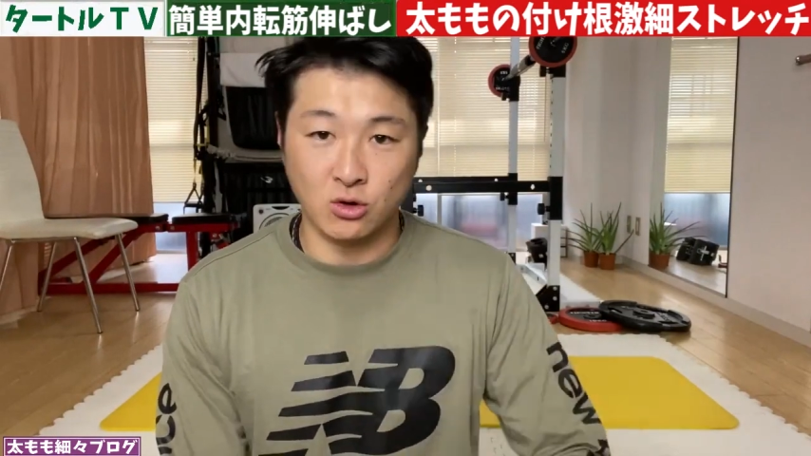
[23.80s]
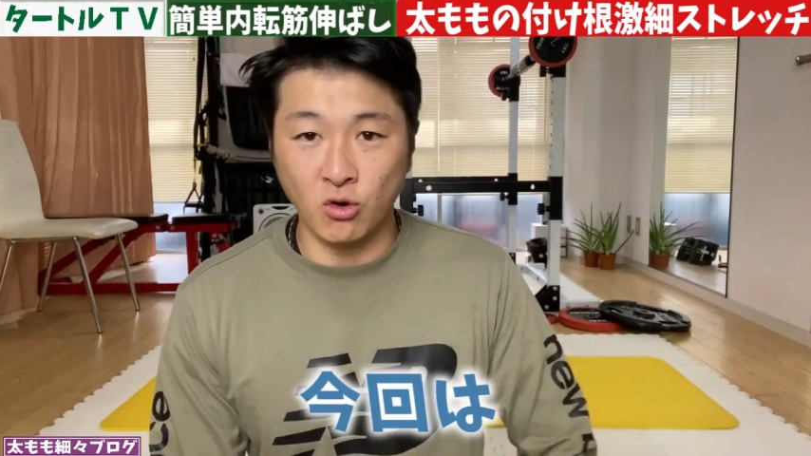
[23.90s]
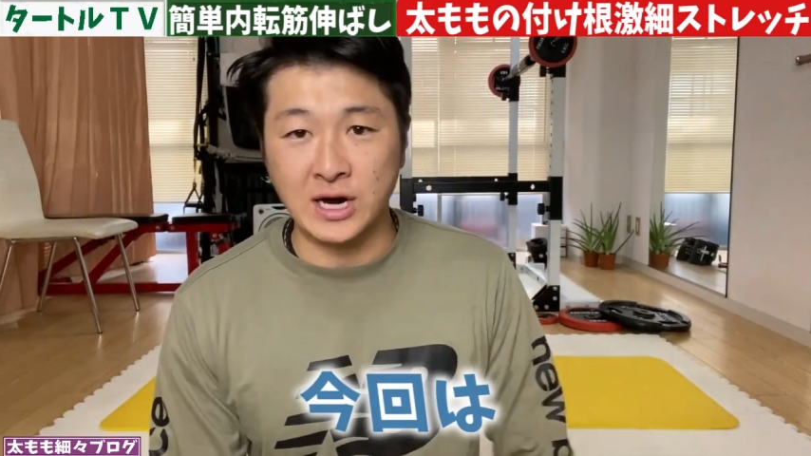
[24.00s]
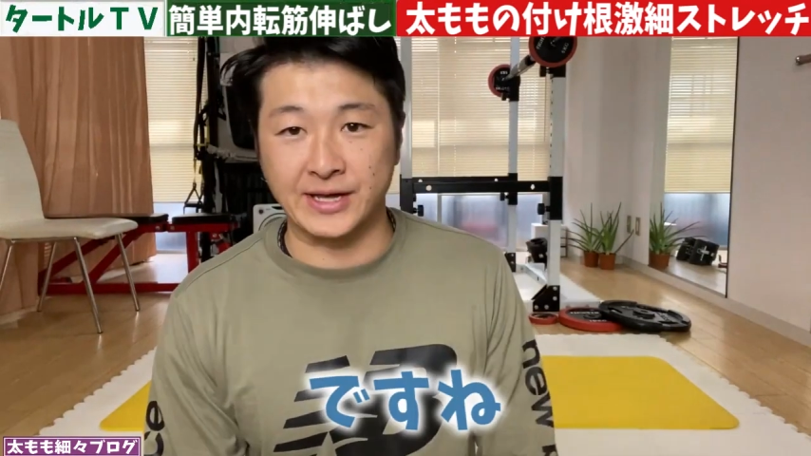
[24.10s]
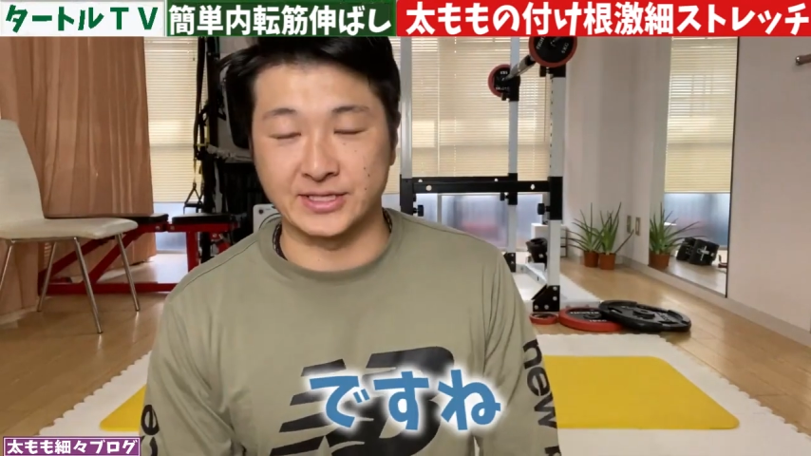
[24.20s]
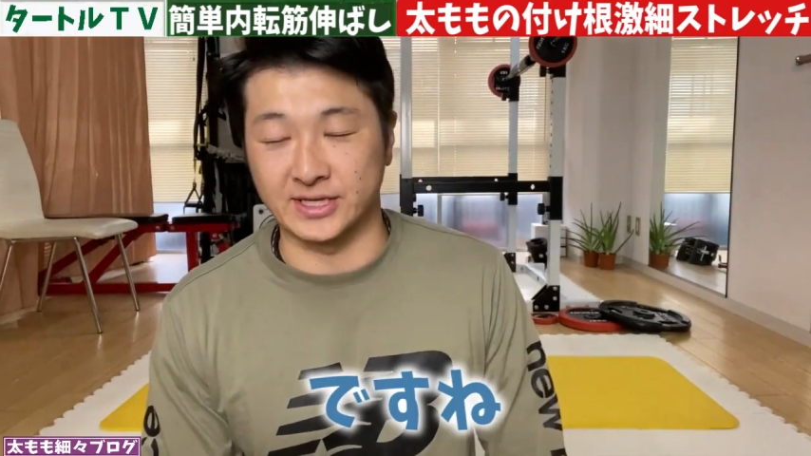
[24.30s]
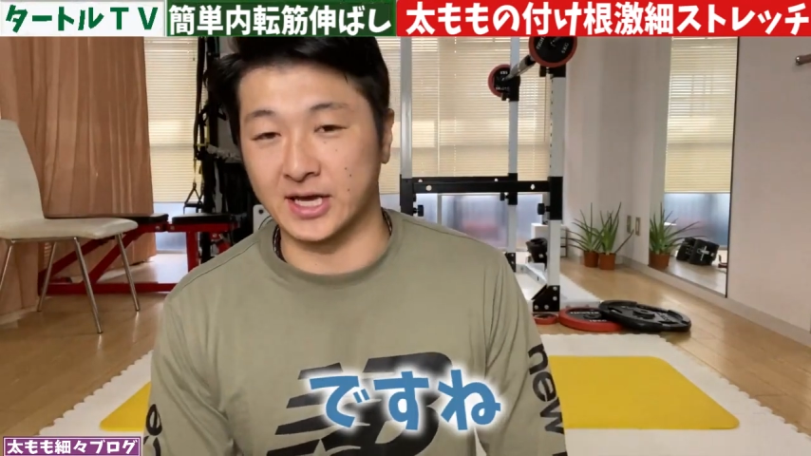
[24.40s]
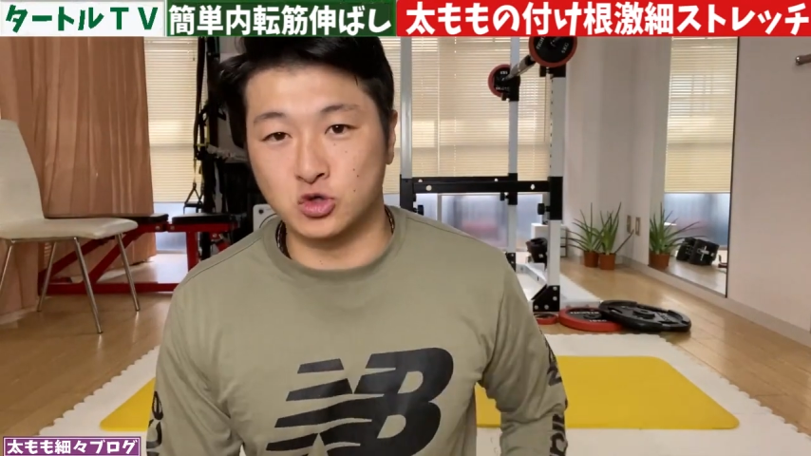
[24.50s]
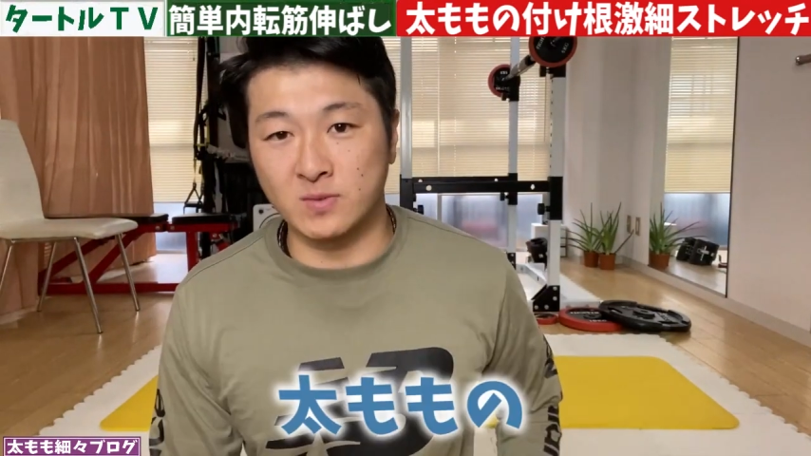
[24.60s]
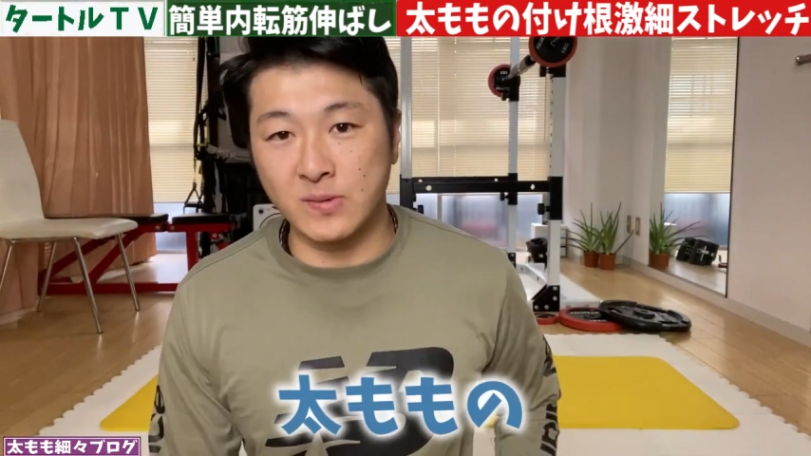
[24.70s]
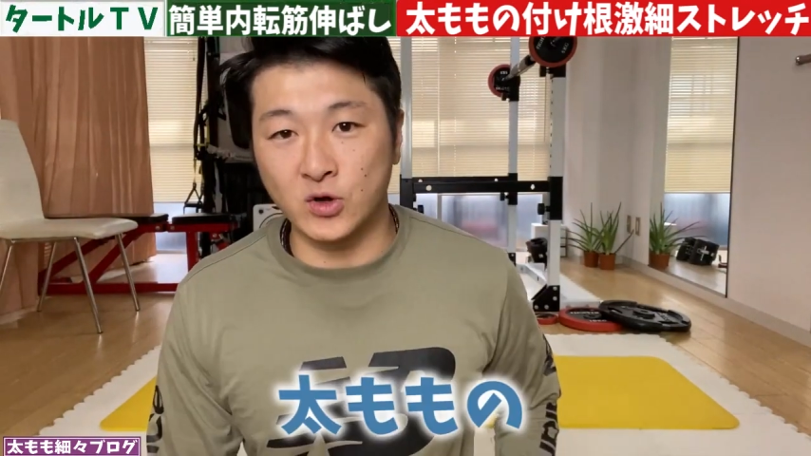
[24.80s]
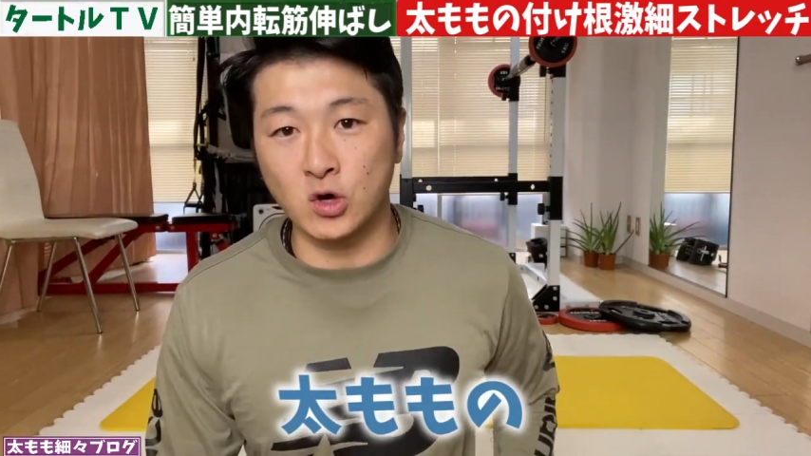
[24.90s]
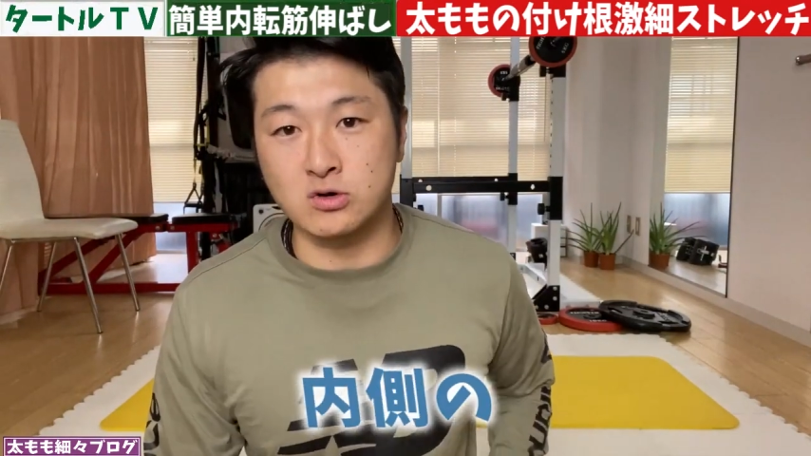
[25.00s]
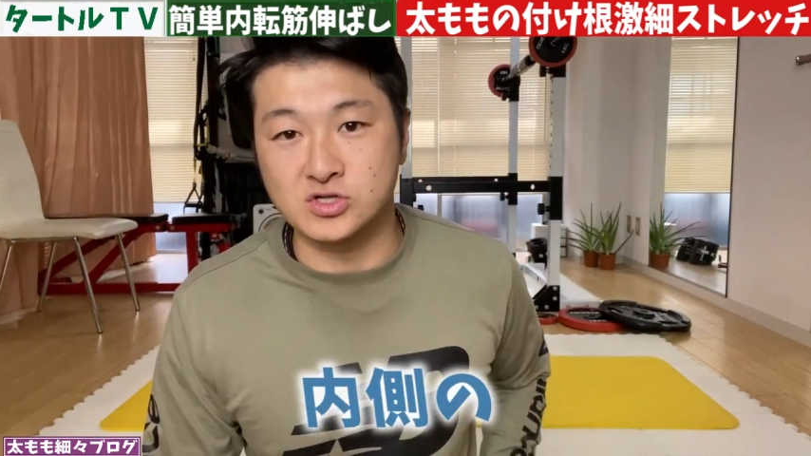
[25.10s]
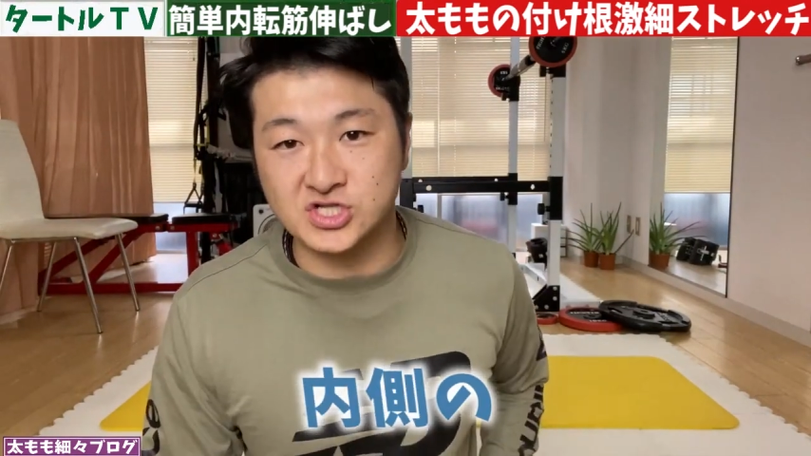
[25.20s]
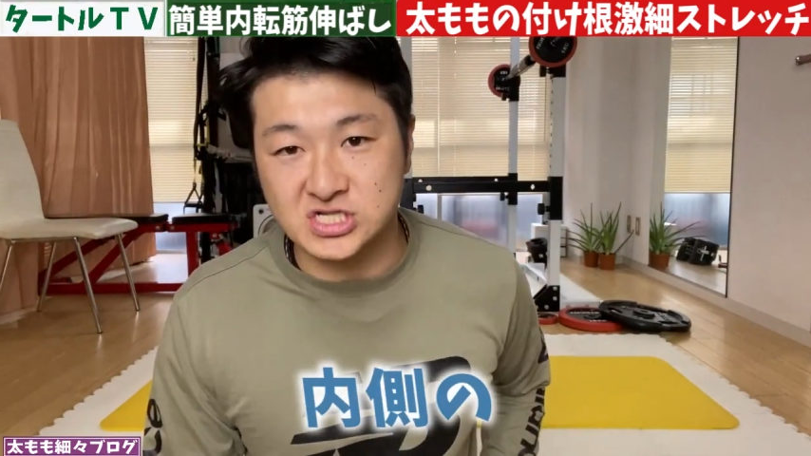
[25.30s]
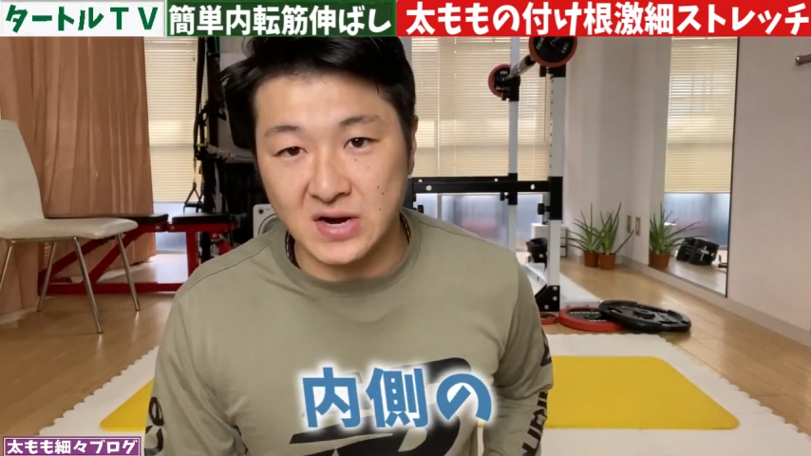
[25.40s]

今回ですね、太ももの内